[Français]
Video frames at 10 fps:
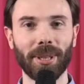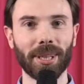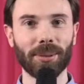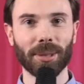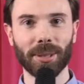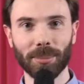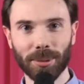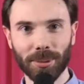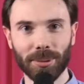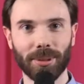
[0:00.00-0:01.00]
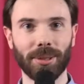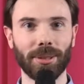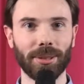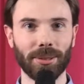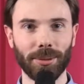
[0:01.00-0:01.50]
Je m'appelle Arthur Rameau,
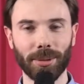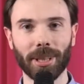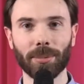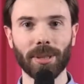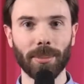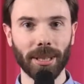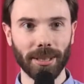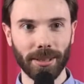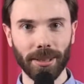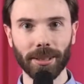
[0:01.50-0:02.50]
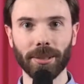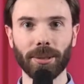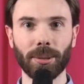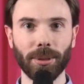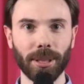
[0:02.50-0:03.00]
je suis responsable marketing
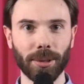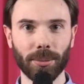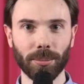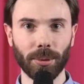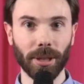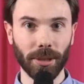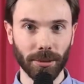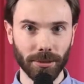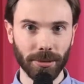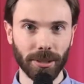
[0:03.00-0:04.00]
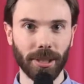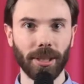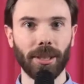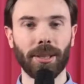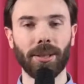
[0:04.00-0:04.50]
et communication pour Greenon.
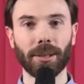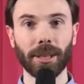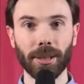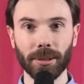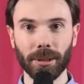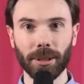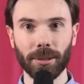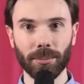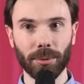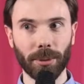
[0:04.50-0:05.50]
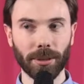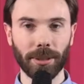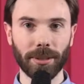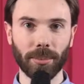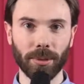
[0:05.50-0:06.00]
Alors Greenon, pour
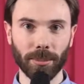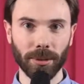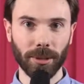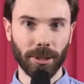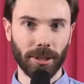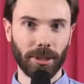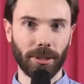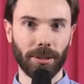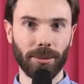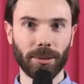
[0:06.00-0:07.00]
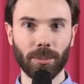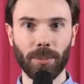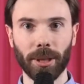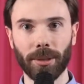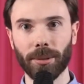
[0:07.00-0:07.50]
présenter simplement, euh, nous
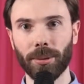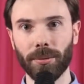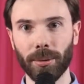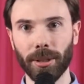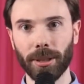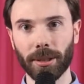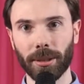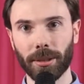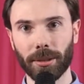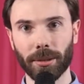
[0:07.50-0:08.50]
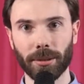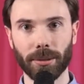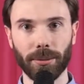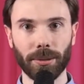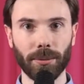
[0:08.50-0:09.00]
sommes opérateurs de vélos électriques.
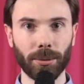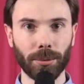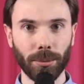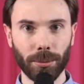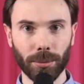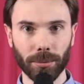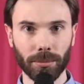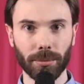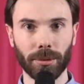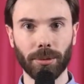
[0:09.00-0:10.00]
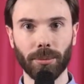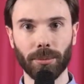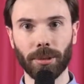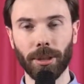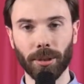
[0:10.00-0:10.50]
Euh, nous avons une solution euh,
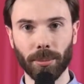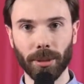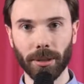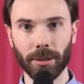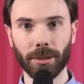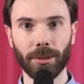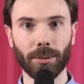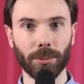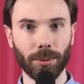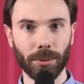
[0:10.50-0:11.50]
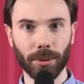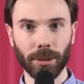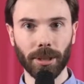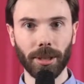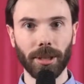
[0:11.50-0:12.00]
clé en main et sur
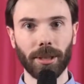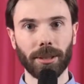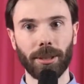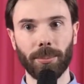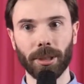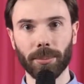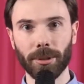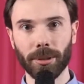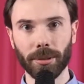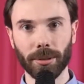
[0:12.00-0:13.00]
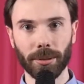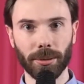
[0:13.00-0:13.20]
mesure qui permet